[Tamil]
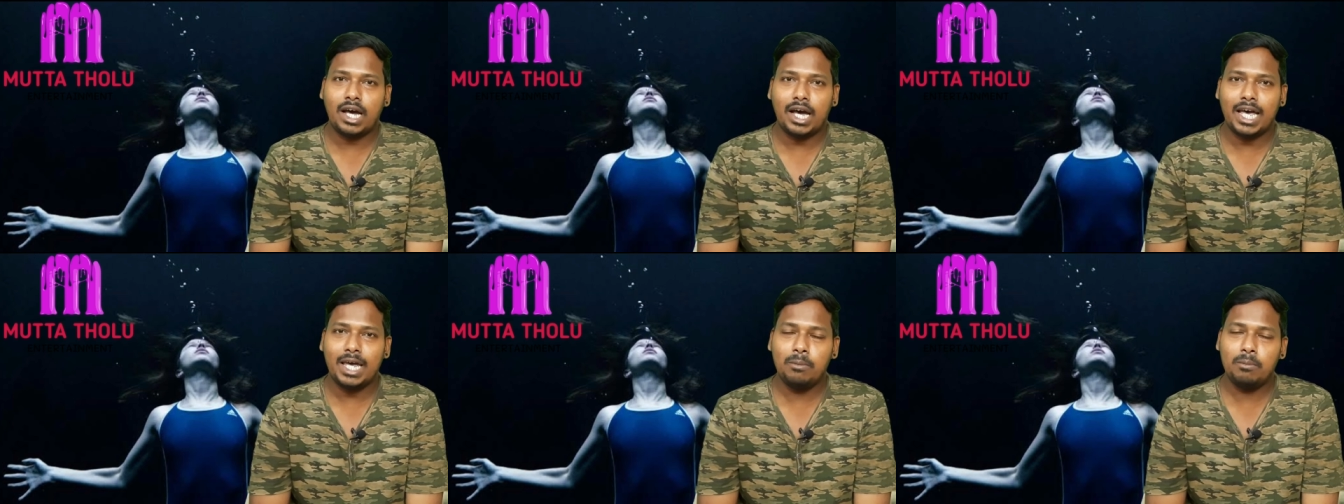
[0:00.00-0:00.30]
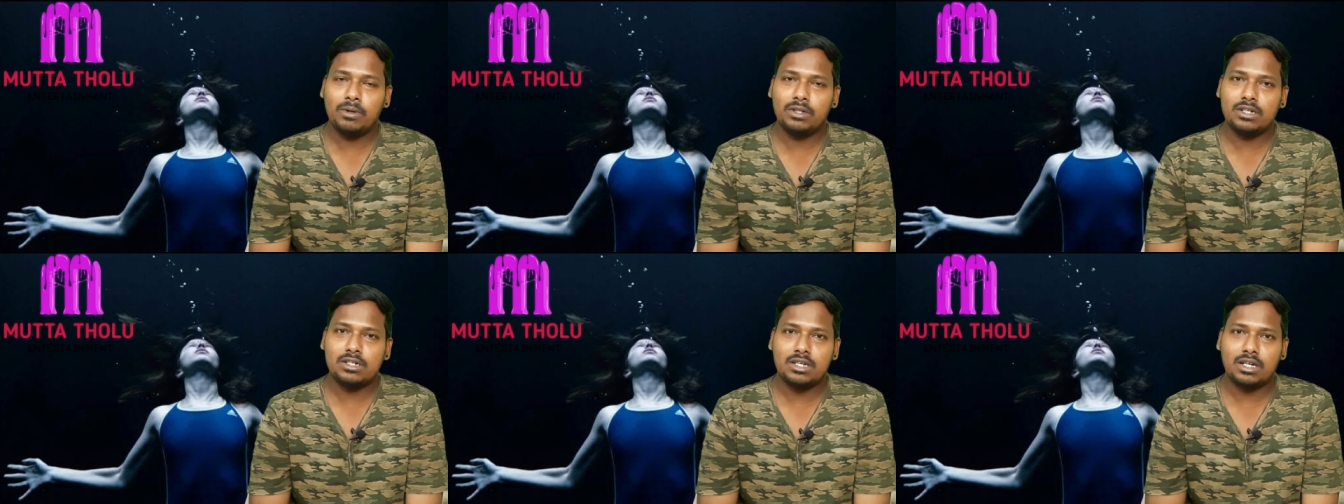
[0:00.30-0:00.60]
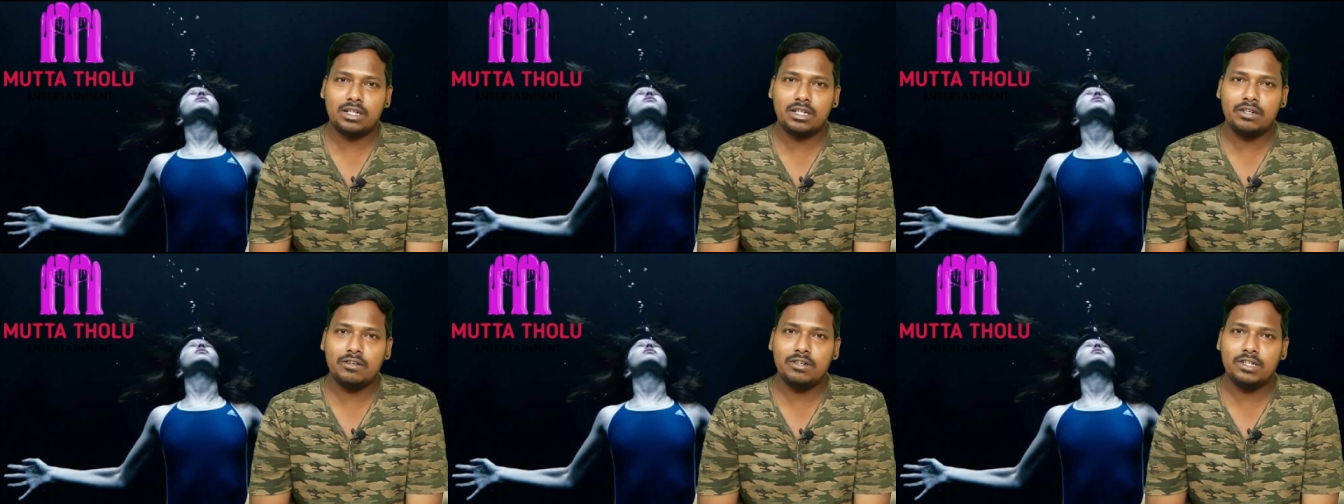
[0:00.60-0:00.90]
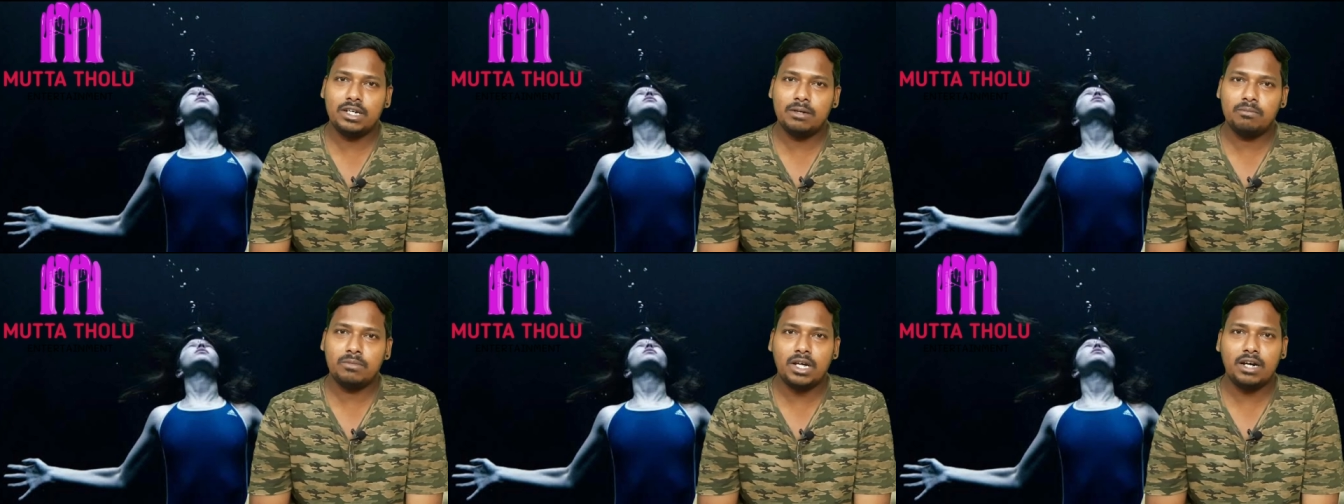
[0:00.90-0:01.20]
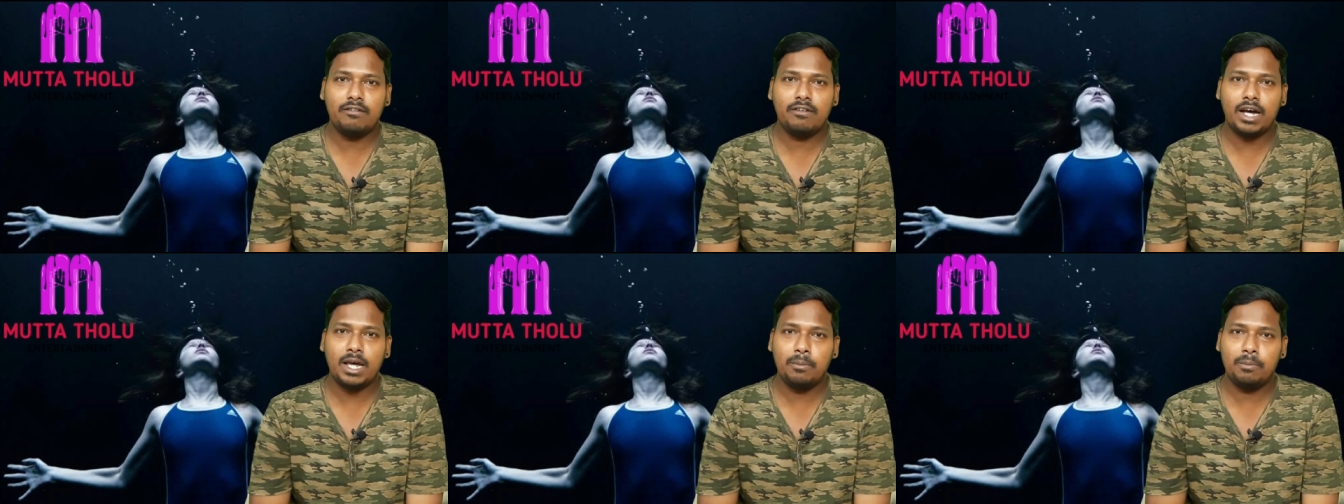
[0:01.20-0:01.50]
ஐம்பது சதவீதம்
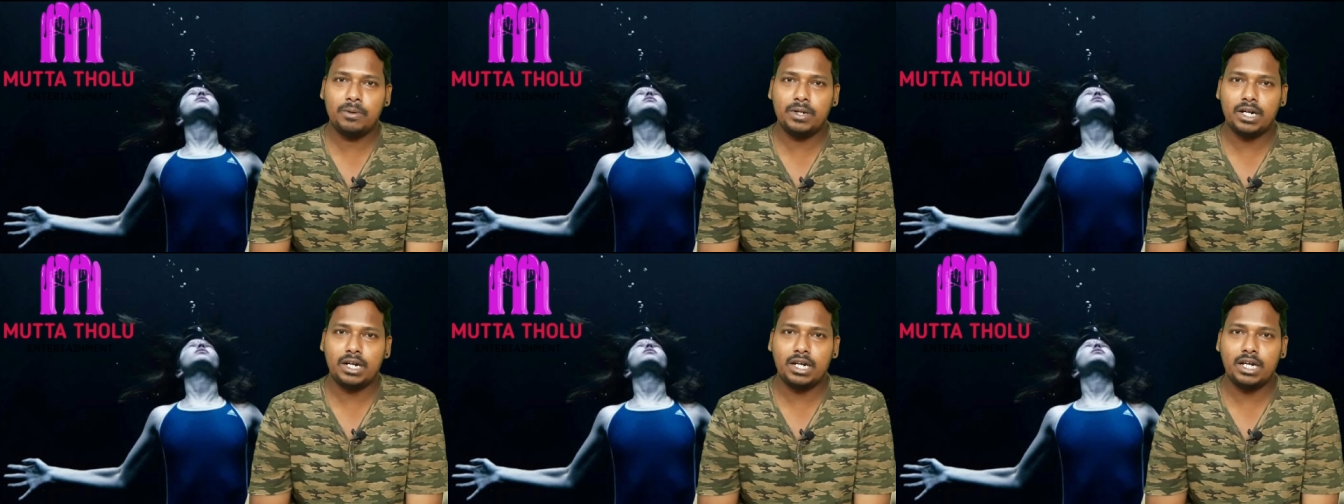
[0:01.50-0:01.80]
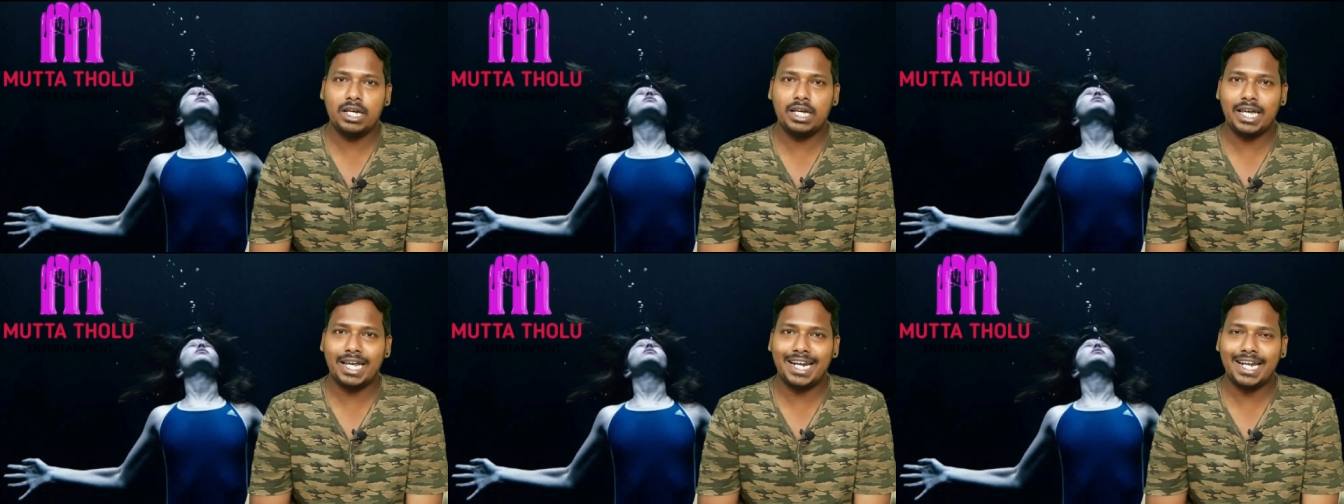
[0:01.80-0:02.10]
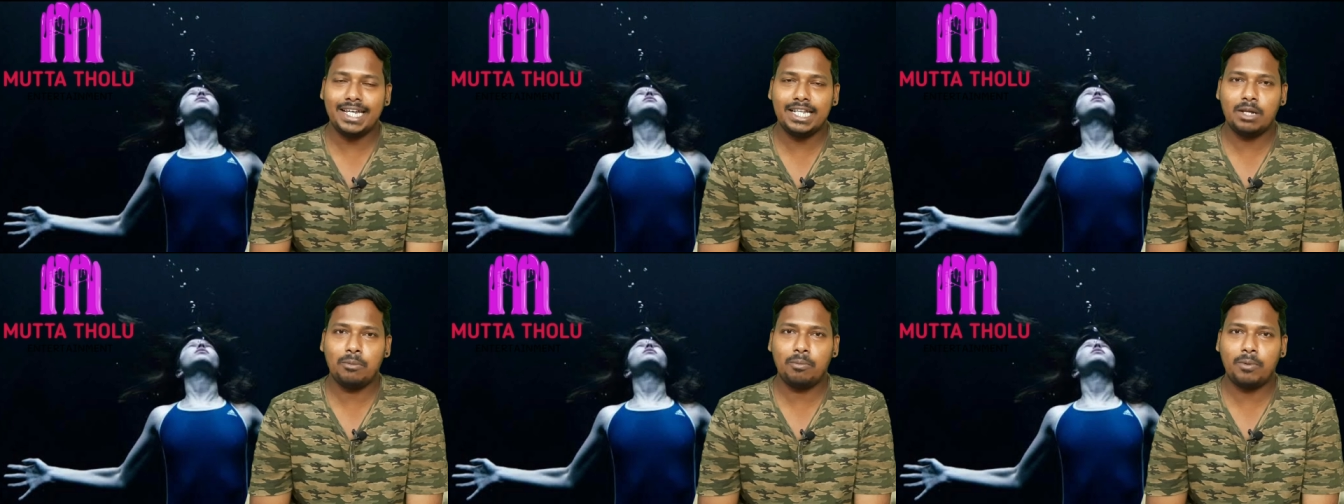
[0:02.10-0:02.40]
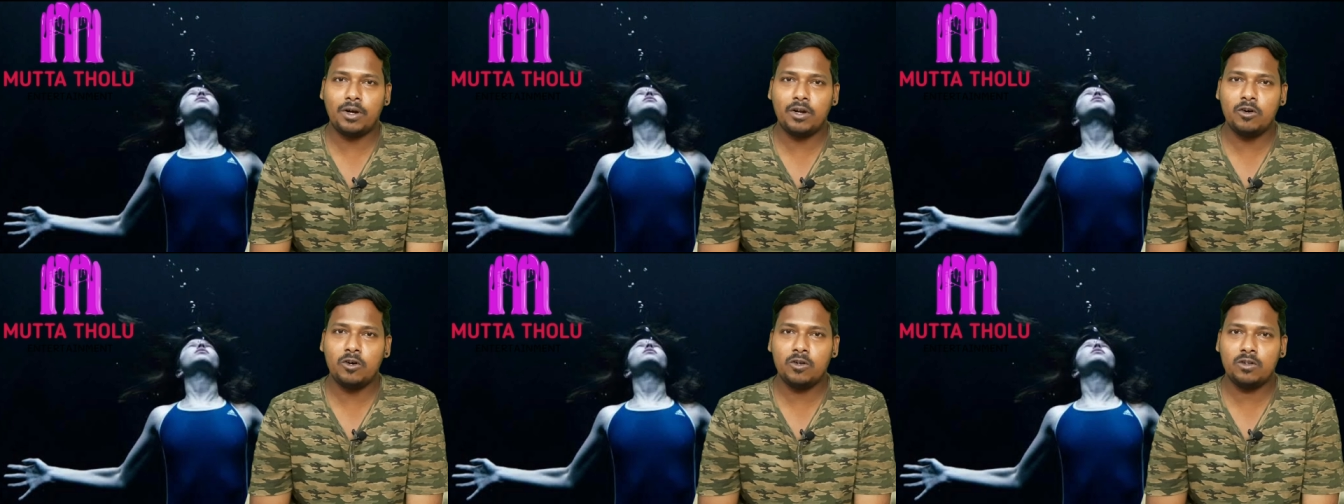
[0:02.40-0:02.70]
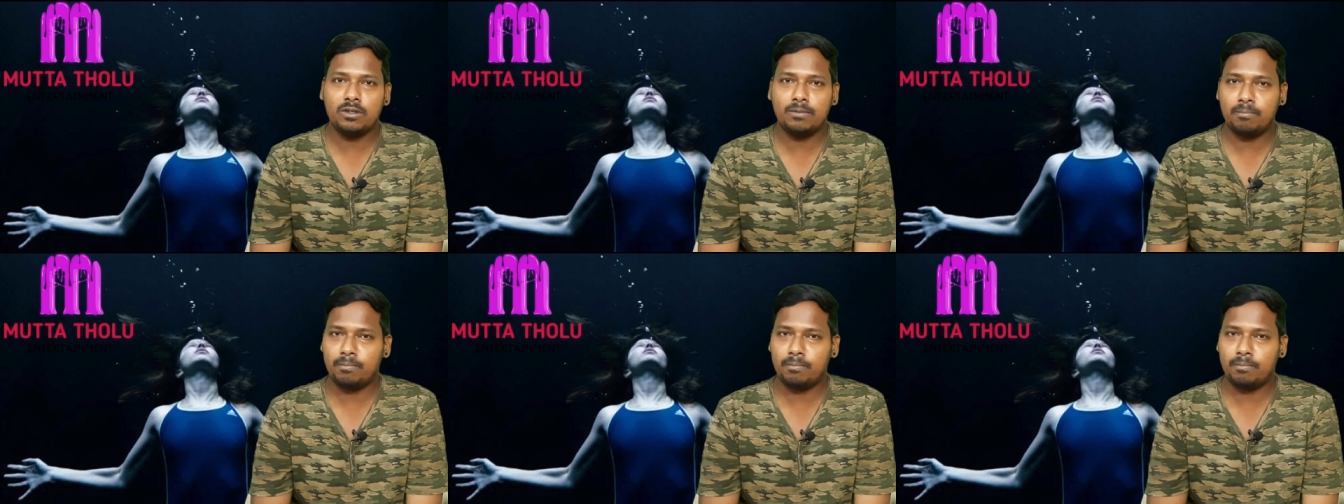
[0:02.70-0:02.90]
தான் வாய்ப்பு இருக்குது ஏன்னா இந்த படம்